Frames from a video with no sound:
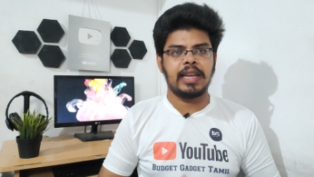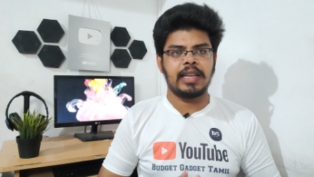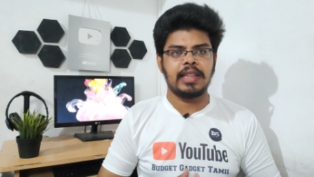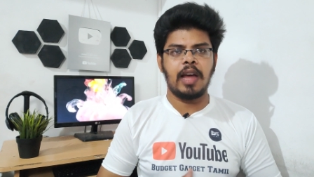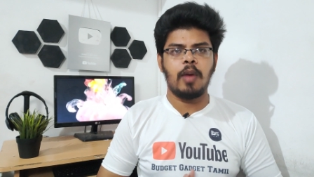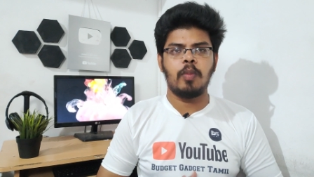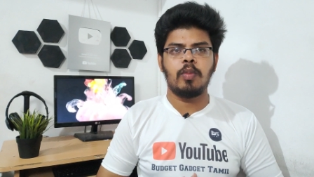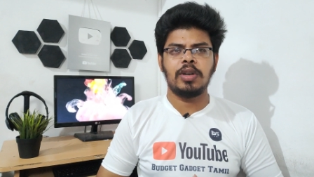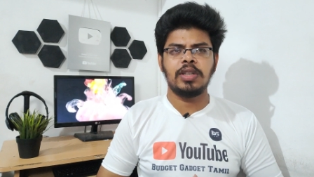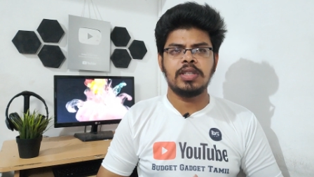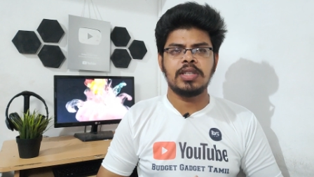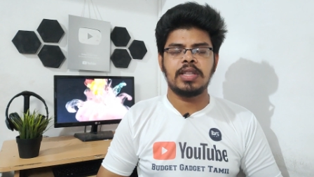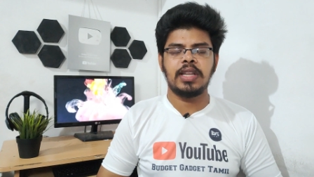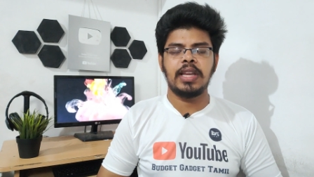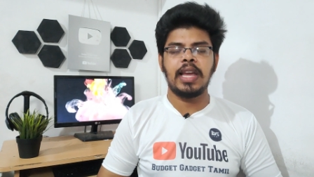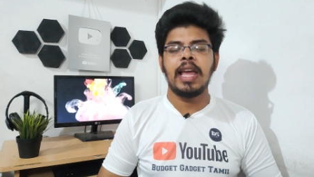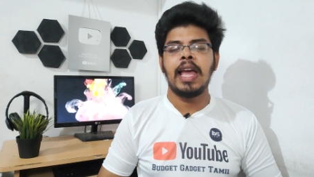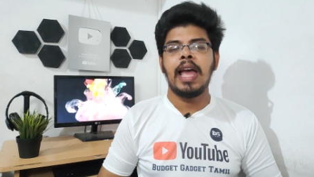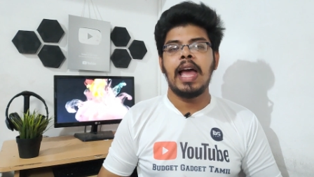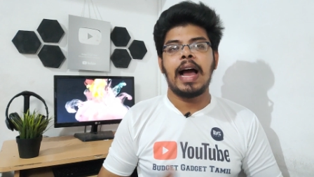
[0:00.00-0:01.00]
இன்றைக்கி தான்
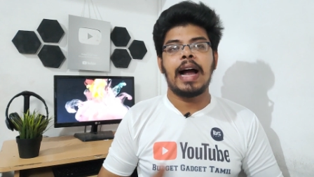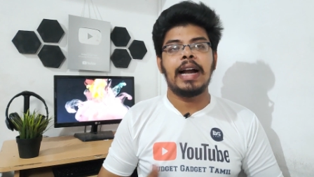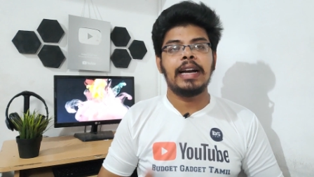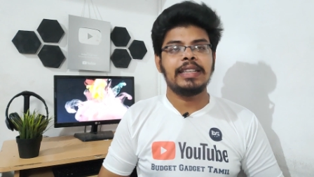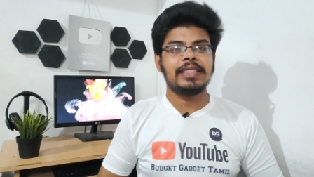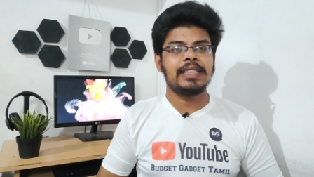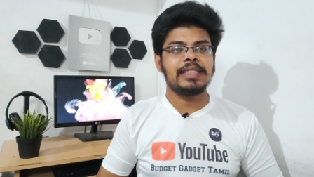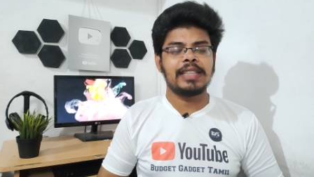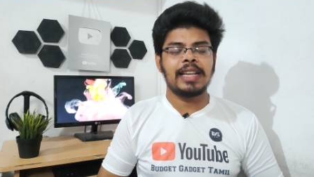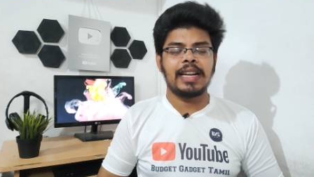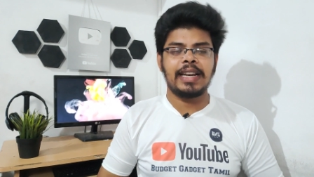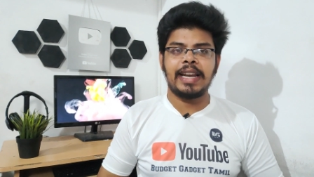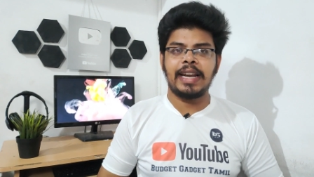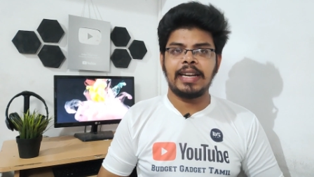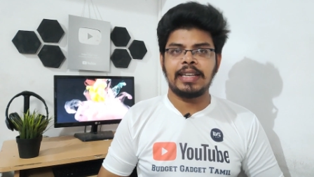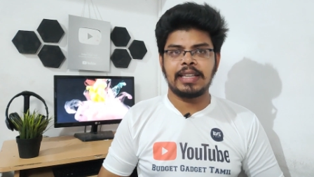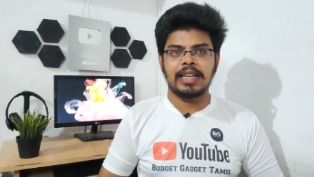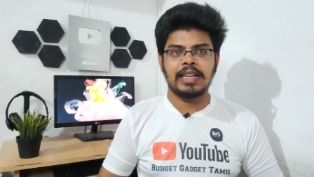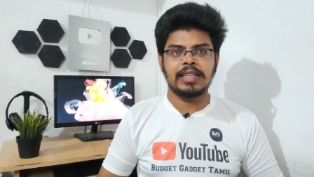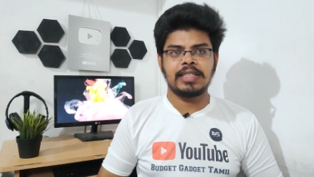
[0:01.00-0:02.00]
முடிஞ்சுது அடுத்த சேல்
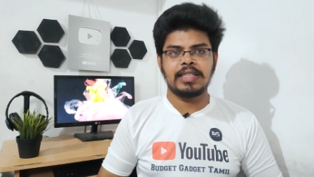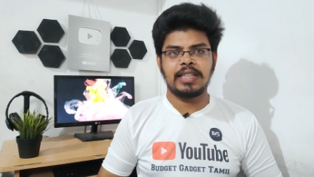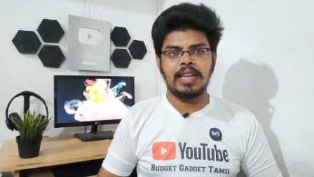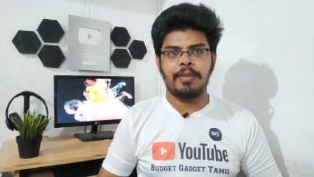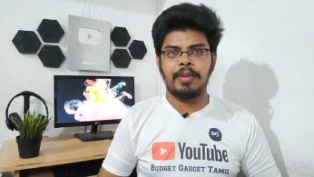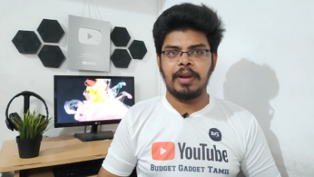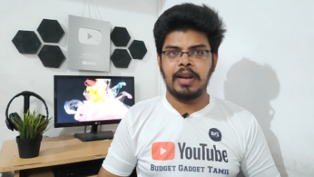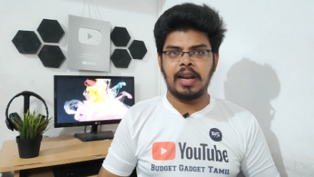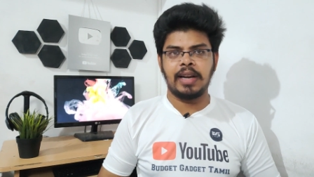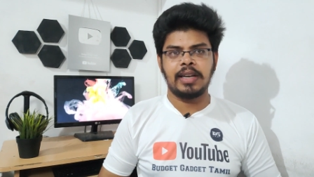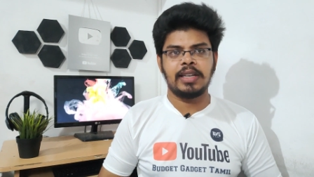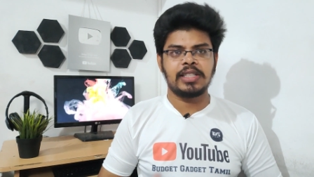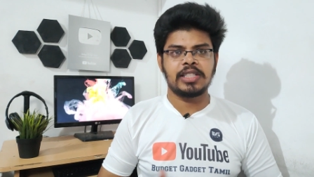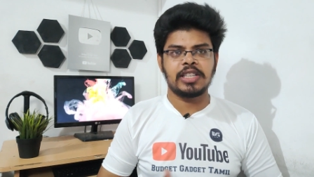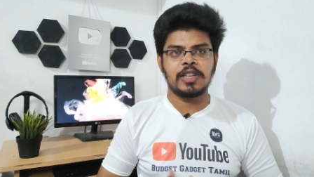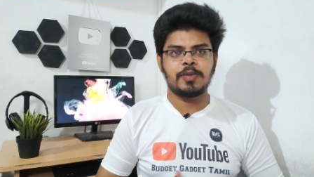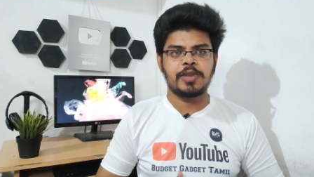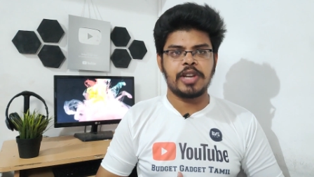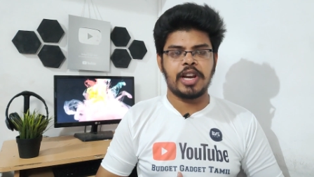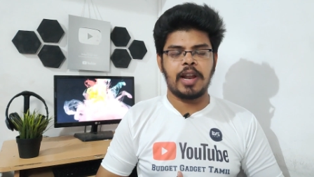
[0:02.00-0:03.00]
டேட் தெரிஞ்சுது அப்படின்னா
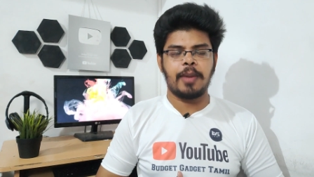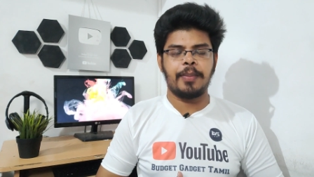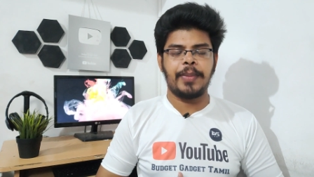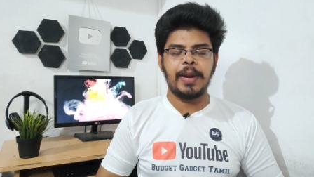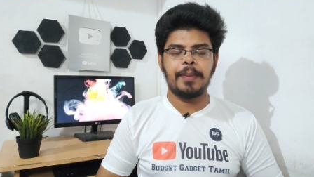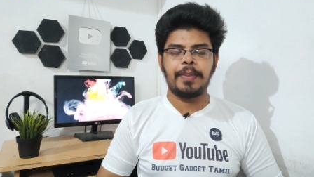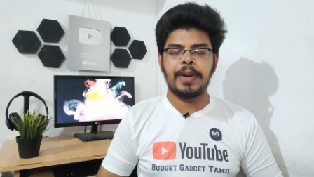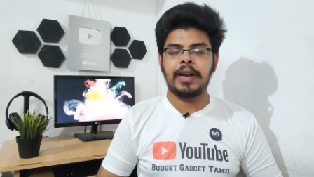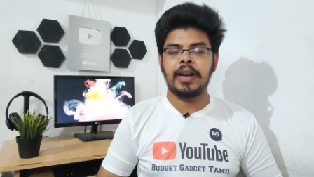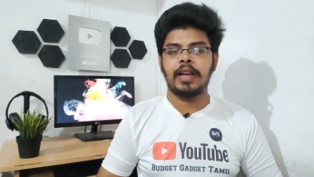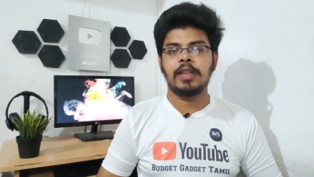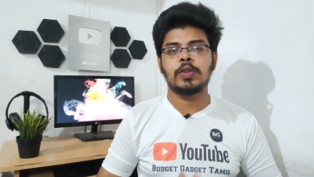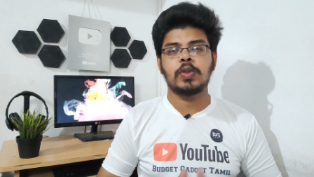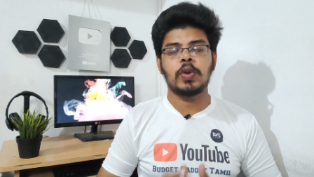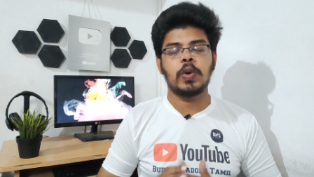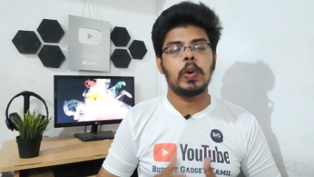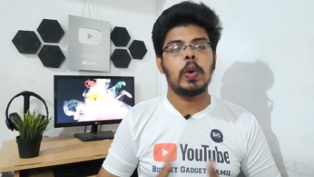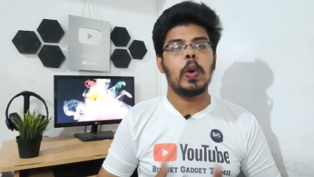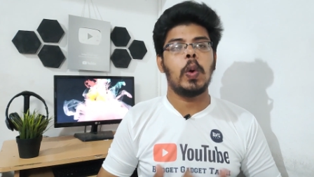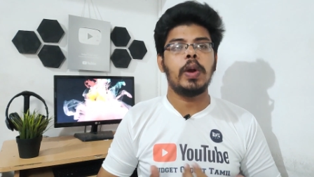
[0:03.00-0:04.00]
டிஸ்கிரிப்ஷனில் அப்டேட் பண்ணுறேன்
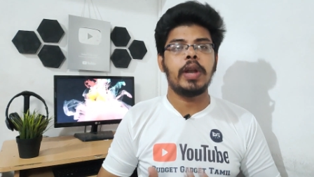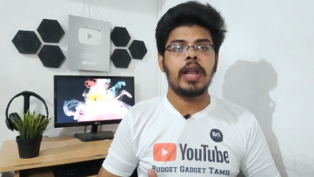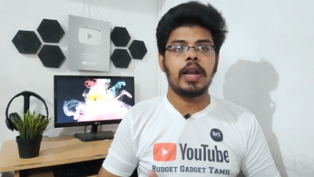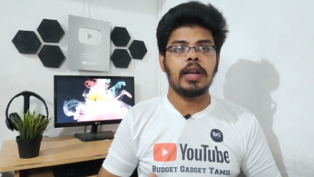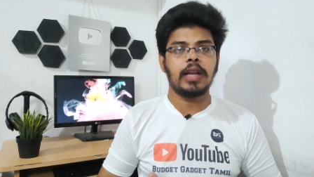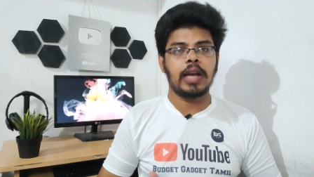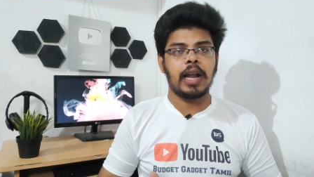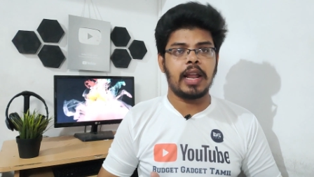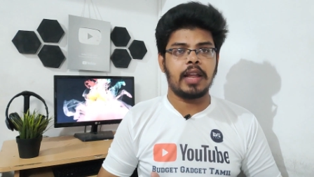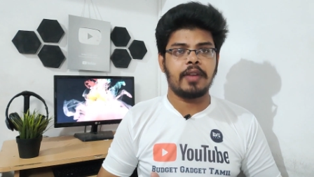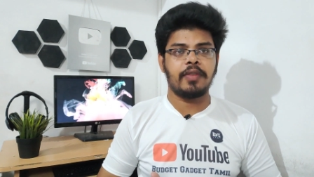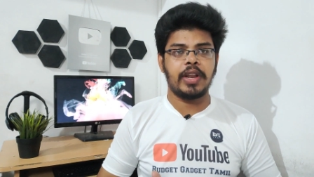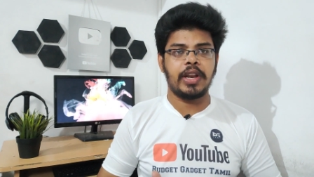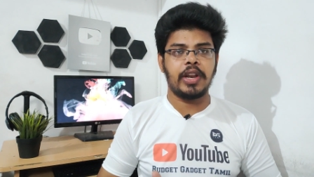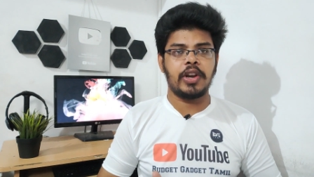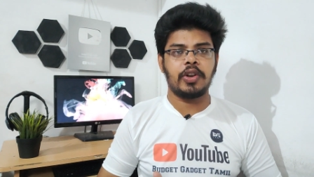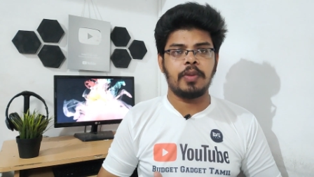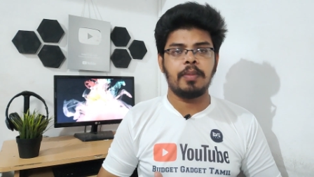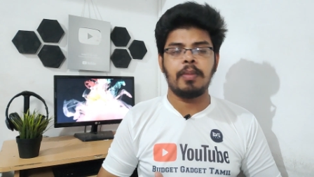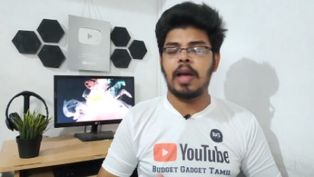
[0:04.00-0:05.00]
ஸோ கோல்டன் கலர்
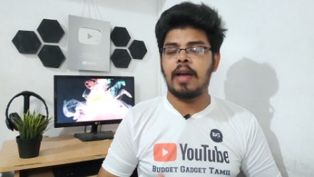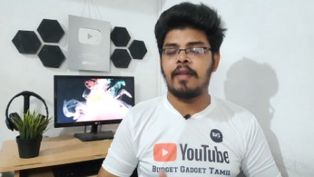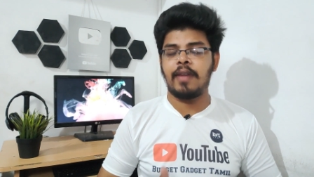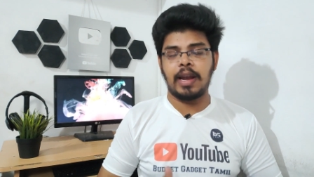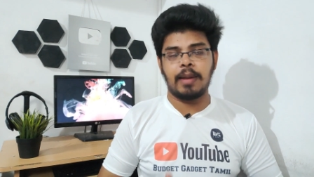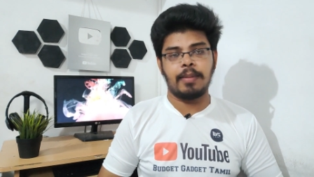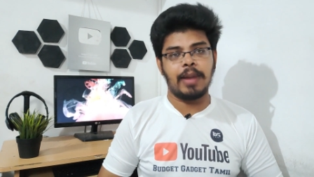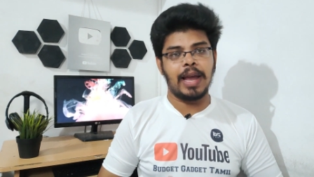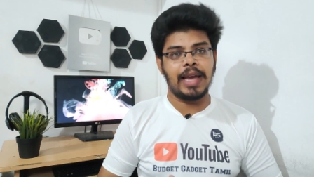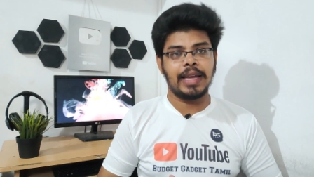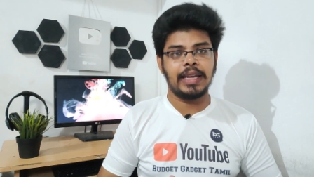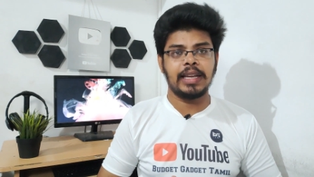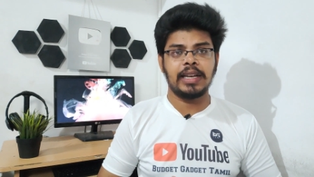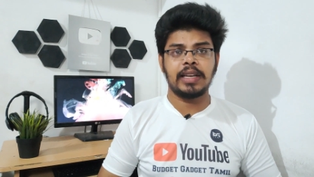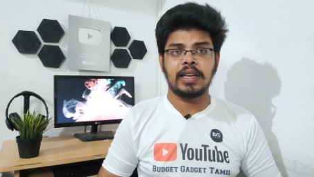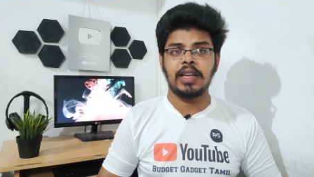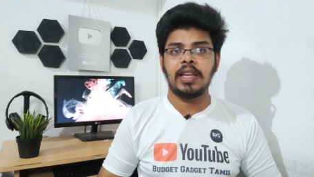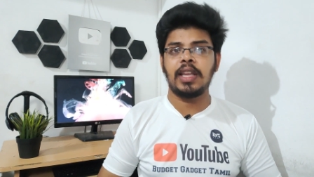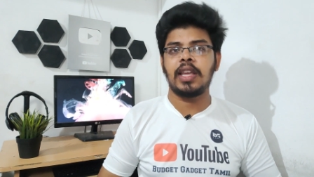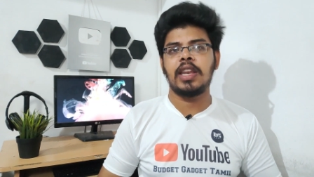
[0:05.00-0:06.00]
வேரியண்ட்டும் அவைலபிளாக
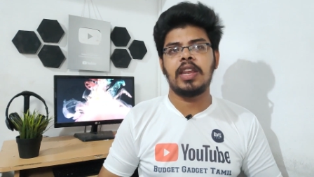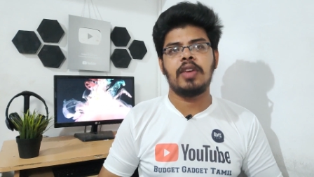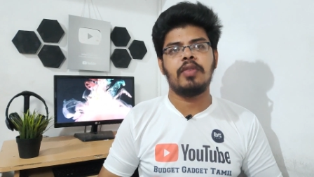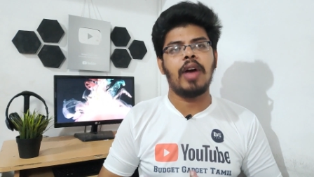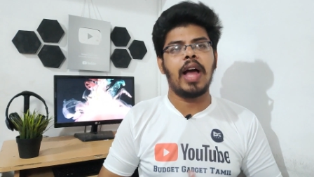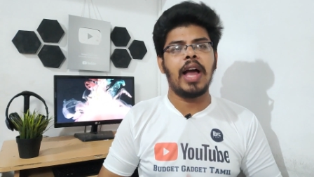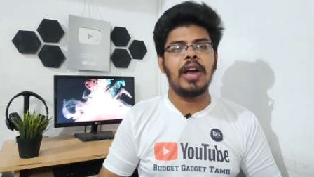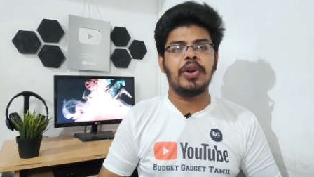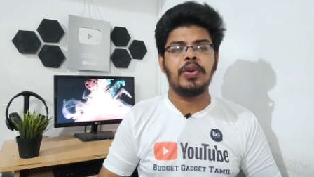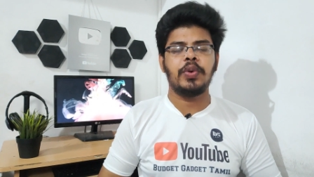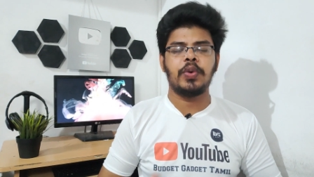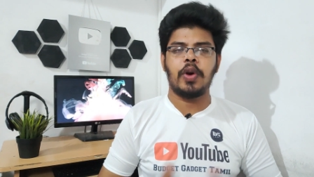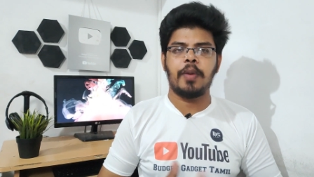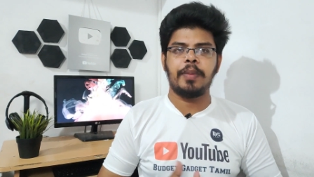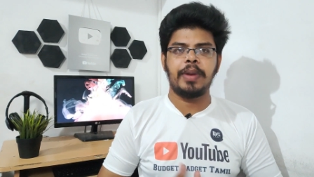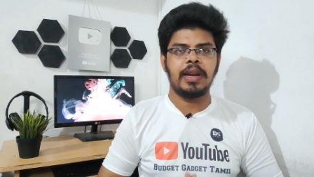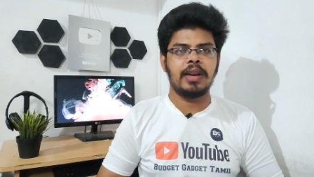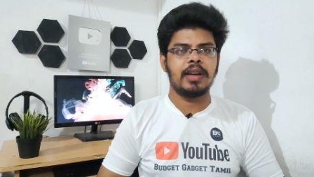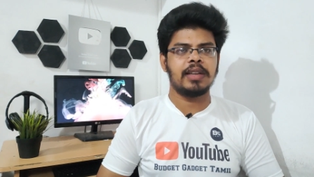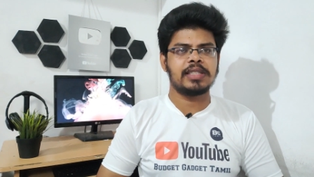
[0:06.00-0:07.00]
இருக்குது இனி வாங்கணும்
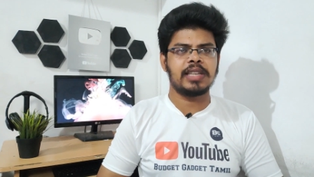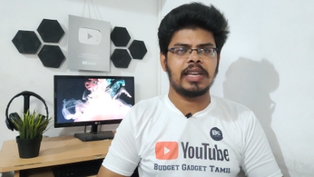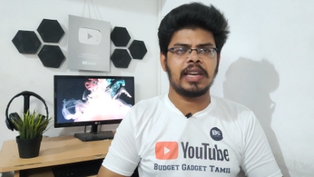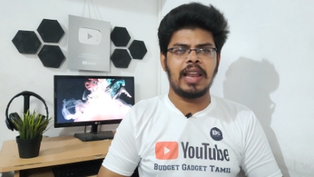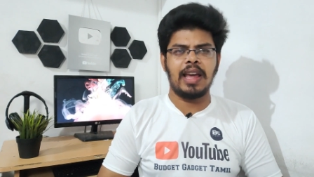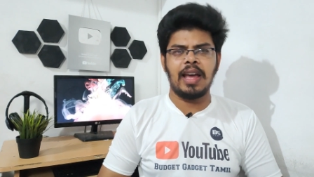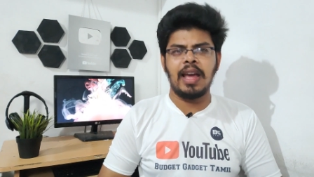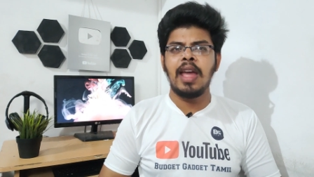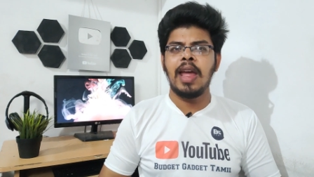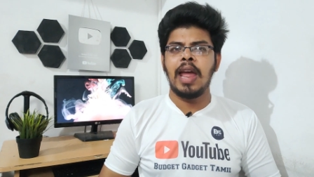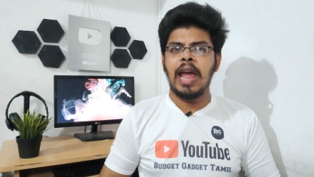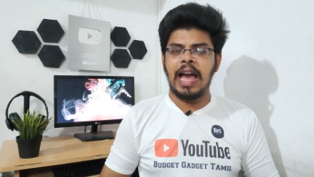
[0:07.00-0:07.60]
அப்படின்னு நினச்சிங்கன்னா